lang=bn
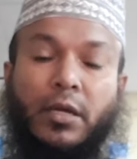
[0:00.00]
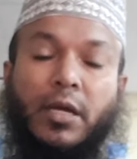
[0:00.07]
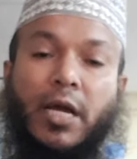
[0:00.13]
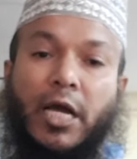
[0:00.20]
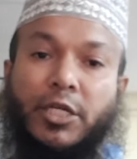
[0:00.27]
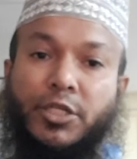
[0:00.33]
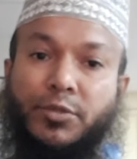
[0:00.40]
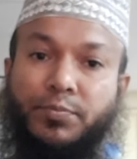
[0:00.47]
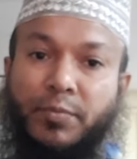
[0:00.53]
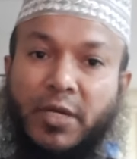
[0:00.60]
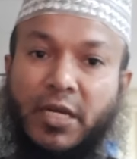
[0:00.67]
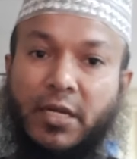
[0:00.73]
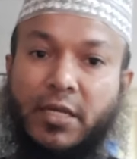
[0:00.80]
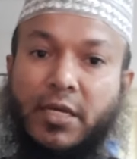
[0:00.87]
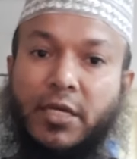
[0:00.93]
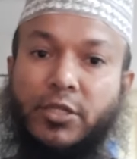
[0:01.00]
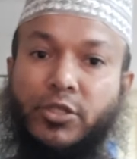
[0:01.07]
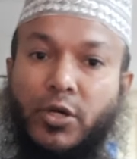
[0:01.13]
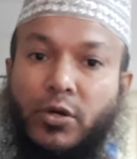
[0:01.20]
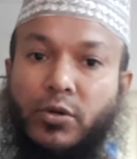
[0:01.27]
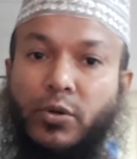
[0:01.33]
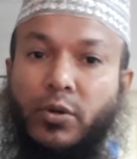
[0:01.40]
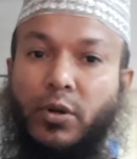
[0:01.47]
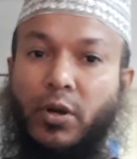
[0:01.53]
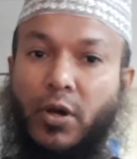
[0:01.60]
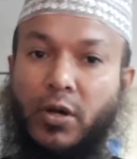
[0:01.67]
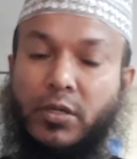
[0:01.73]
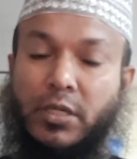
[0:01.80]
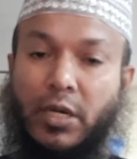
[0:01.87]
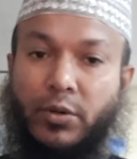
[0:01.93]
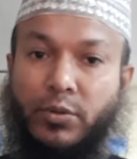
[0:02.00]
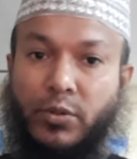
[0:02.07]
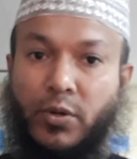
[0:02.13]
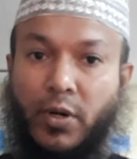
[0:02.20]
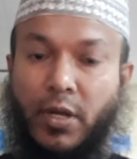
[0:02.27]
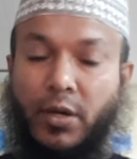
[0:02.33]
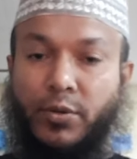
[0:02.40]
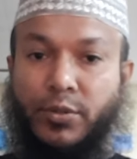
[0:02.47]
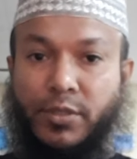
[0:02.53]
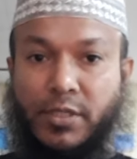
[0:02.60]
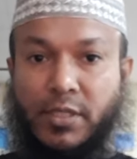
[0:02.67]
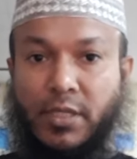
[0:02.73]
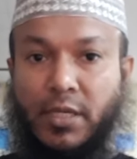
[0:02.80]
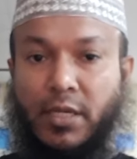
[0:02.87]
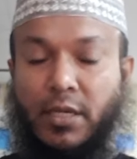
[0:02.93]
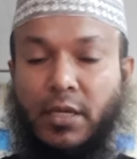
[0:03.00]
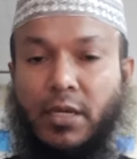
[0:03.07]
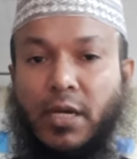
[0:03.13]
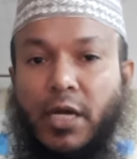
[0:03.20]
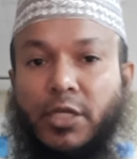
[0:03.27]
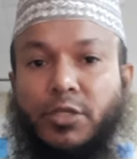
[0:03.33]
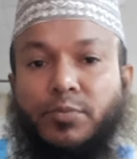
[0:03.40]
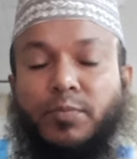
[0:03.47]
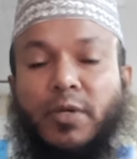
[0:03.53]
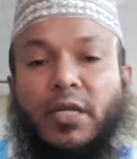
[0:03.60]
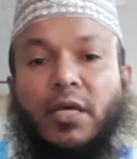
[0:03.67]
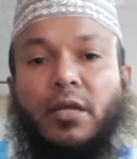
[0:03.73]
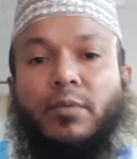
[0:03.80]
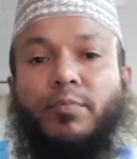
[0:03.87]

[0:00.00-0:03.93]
কাশ্মীরকে যখন লকডাউন করা হয়েছে কাশ্মীরের